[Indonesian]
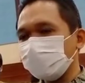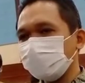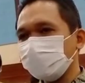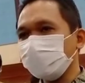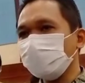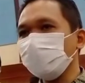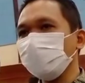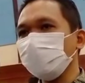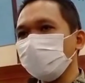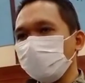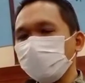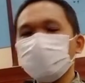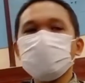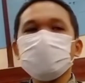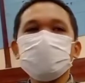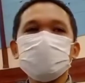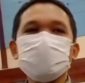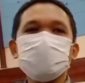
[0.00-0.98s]
seluruh
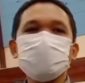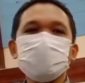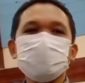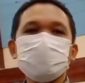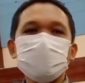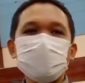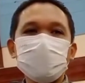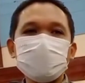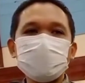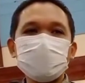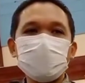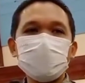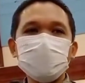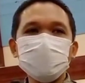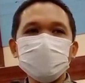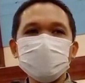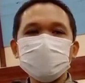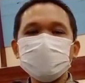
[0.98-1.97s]
pendataan
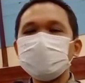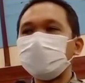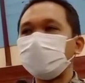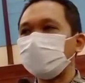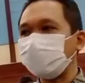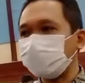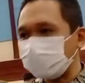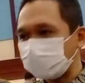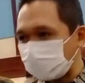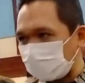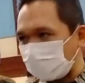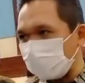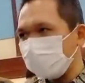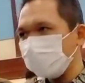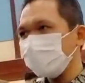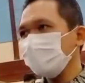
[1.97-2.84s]
di tingkat desa,